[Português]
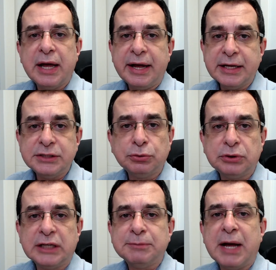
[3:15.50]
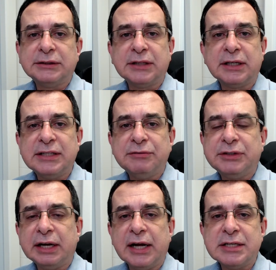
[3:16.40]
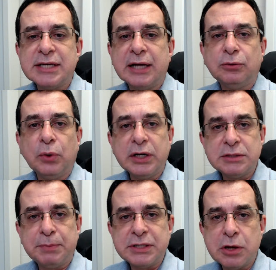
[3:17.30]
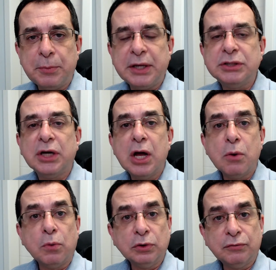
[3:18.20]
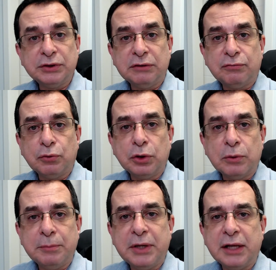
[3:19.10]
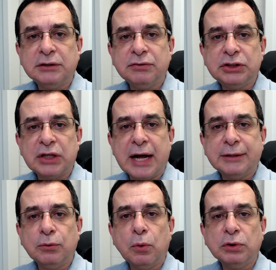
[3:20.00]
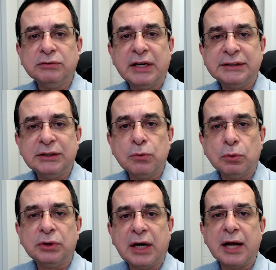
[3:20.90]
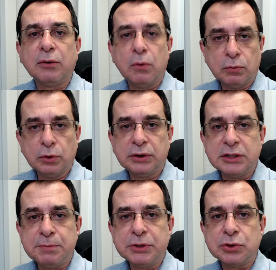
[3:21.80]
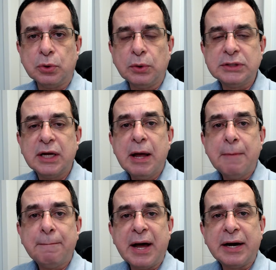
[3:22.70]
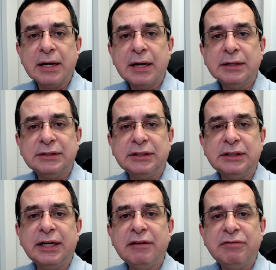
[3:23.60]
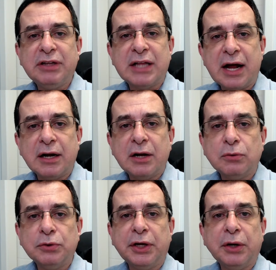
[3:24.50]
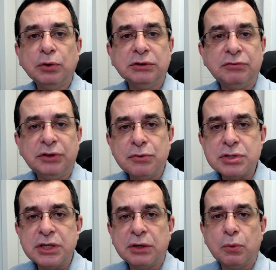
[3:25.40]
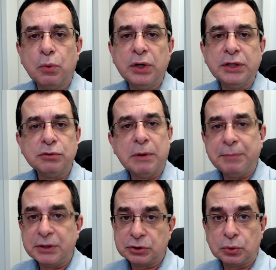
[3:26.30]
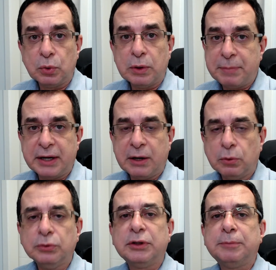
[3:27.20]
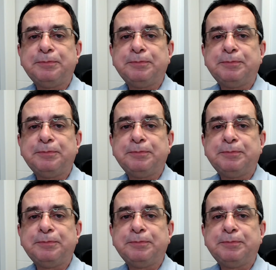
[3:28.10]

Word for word: Esse uso das máscaras deve ser realizado especialmente quando você for num ambiente fechado, onde vai se encontrar com outras pessoas, para se evitar com que os vírus circulem de uma pessoa para outra.